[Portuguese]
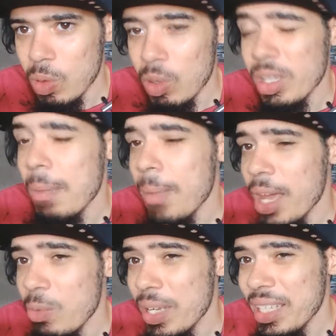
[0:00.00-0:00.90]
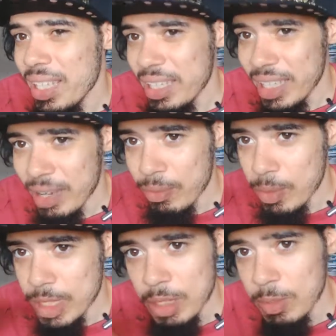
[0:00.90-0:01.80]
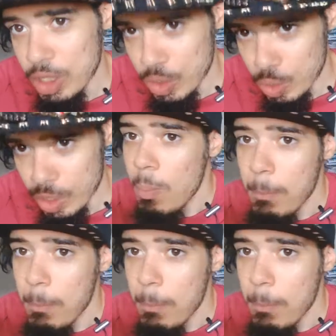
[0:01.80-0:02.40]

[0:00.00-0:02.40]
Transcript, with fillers: Cornamaro entender a força do Mitsuki.